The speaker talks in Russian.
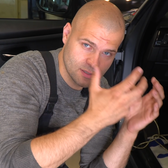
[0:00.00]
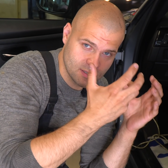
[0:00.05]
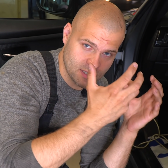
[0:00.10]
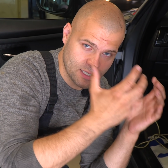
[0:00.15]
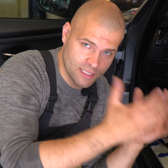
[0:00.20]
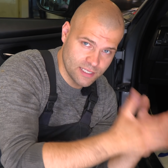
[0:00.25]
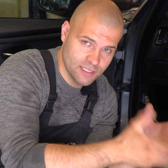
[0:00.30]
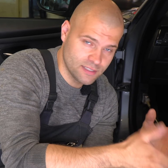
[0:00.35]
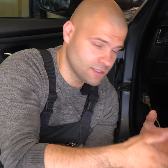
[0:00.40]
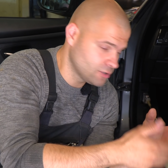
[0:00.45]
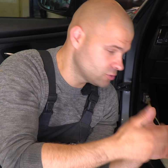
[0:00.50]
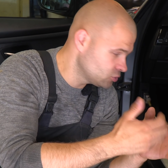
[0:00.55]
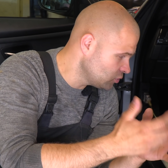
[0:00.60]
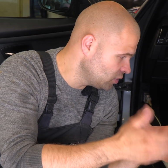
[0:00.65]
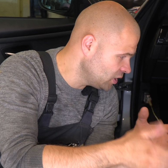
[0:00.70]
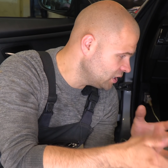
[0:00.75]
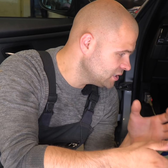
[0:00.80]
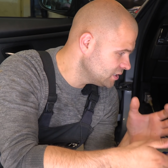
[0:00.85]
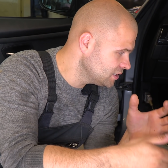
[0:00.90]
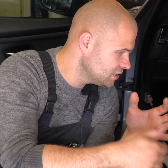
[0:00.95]
какие-то
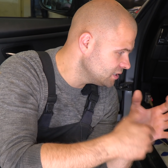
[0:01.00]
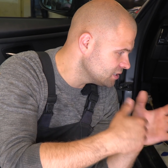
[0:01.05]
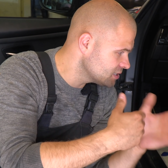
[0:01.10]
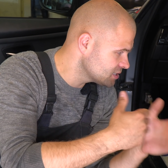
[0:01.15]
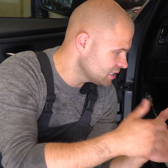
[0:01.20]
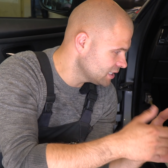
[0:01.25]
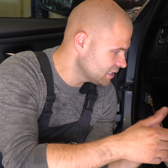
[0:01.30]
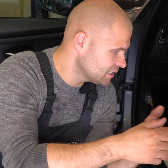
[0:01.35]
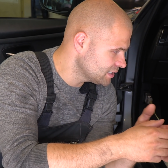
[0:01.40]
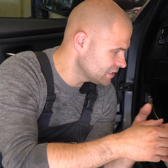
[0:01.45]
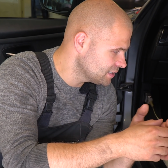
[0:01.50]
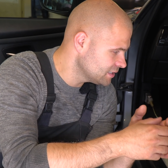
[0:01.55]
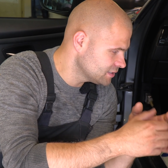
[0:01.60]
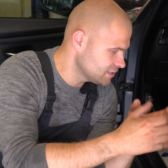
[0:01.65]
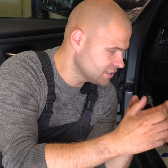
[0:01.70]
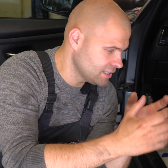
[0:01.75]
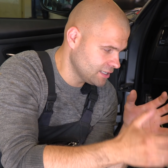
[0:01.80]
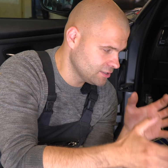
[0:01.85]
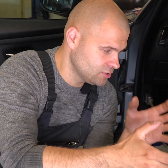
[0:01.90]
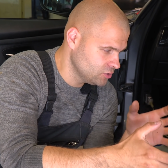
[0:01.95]
актуальные или старые,
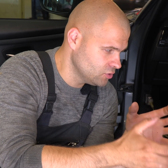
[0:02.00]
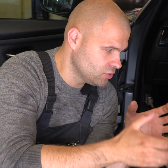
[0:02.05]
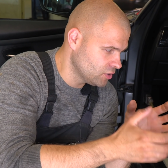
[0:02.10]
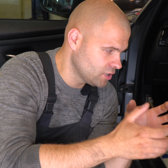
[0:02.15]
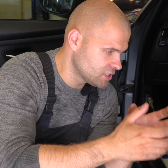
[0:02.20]
это одно,